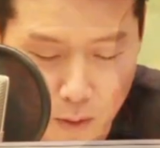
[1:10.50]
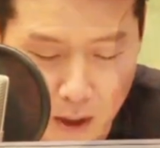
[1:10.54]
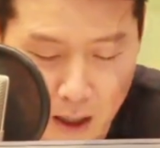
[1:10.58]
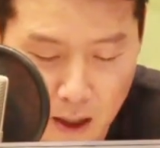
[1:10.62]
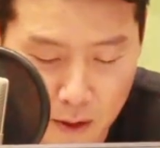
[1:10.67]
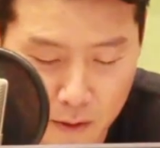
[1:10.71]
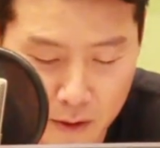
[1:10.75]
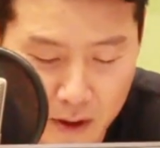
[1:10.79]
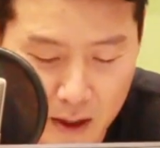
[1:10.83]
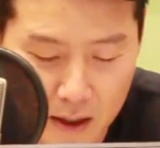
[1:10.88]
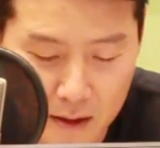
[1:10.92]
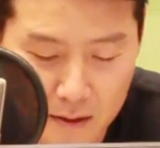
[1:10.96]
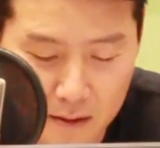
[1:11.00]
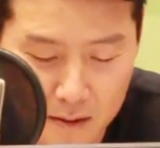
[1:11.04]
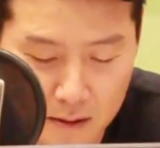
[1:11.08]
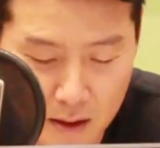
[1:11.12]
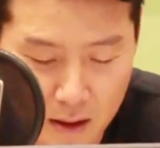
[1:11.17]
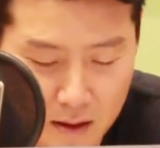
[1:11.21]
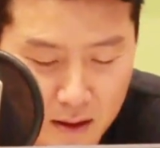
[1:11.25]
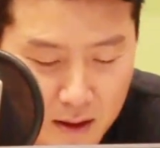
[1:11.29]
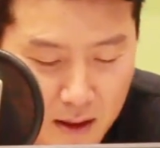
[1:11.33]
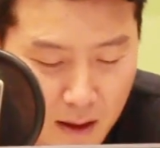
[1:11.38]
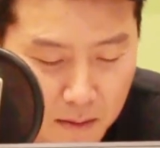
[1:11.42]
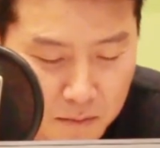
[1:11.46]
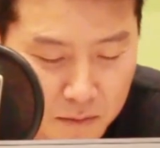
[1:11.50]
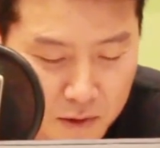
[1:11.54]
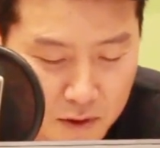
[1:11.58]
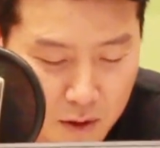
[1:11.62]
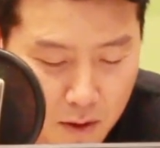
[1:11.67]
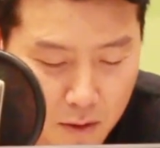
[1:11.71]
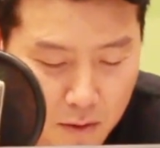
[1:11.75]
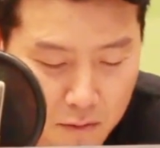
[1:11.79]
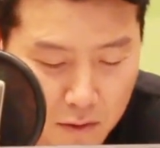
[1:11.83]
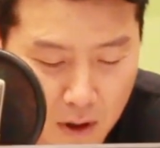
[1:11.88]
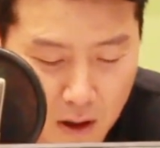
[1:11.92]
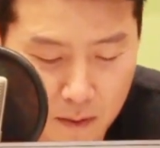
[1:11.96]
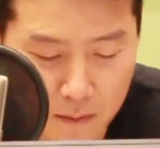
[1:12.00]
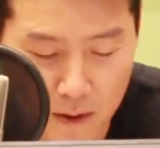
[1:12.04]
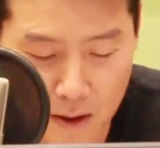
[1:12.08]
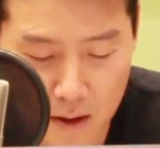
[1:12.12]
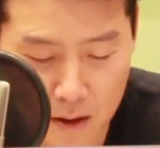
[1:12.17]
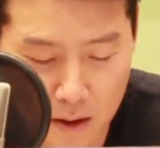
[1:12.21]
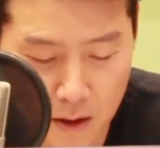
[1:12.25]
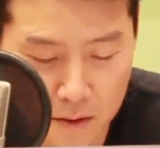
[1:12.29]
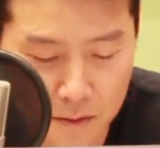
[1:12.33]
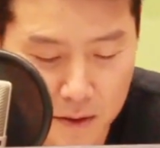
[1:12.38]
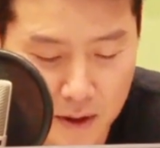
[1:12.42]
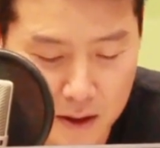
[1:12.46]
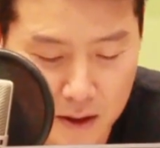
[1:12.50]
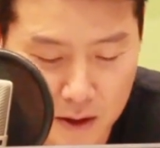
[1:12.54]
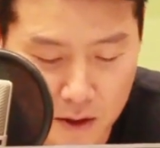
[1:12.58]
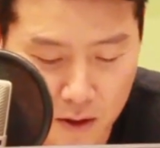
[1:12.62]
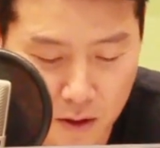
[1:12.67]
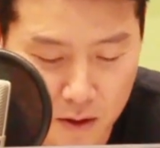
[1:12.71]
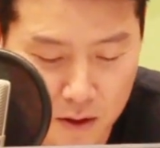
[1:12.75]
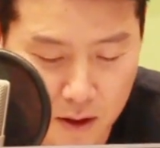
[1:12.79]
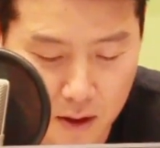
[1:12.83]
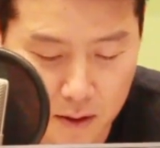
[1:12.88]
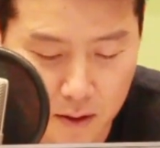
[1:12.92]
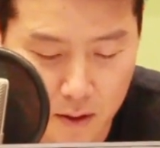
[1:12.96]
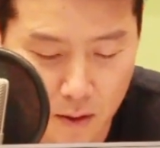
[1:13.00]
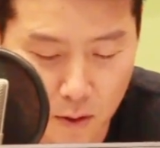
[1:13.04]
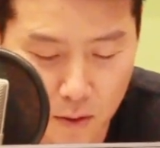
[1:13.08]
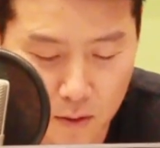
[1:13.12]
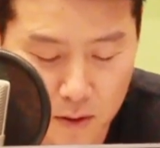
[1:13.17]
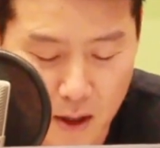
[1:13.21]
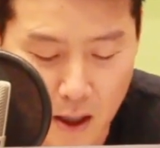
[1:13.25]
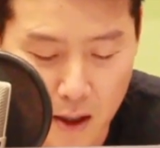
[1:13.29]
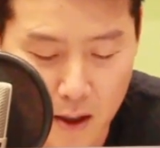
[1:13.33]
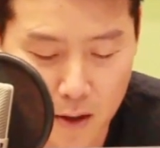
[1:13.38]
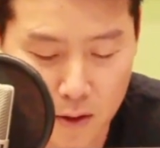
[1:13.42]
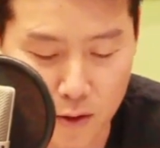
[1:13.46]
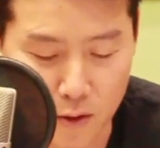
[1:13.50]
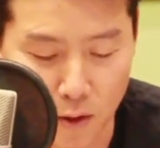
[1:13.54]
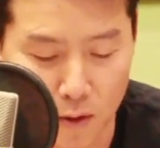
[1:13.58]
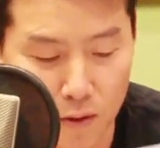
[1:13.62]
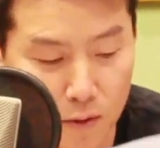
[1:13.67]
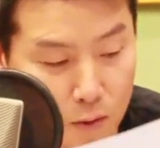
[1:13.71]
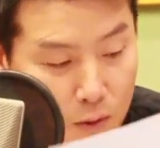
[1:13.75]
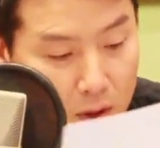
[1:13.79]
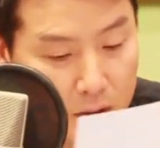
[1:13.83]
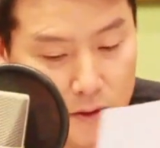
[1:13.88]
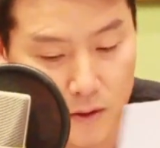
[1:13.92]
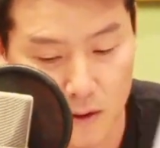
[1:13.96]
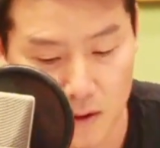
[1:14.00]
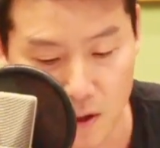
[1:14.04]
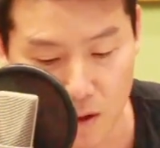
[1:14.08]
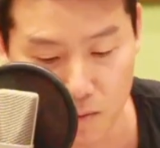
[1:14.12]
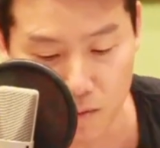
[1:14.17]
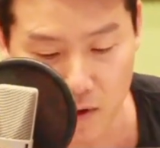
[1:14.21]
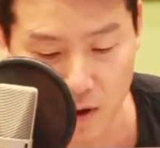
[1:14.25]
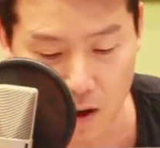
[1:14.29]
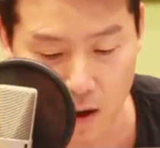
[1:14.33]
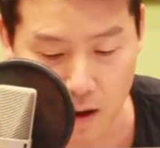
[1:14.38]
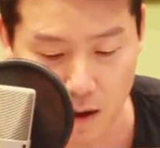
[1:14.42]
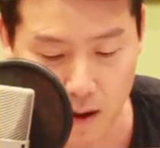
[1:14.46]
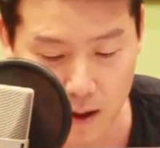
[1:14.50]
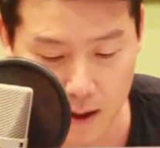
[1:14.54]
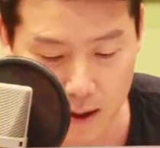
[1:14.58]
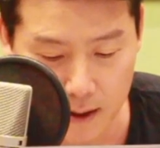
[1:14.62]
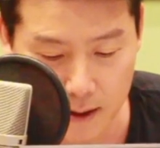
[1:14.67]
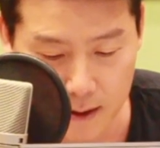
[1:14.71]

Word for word: 과거의 애틋한 감정과 관련된 기억이 더욱 견고해졌답니다.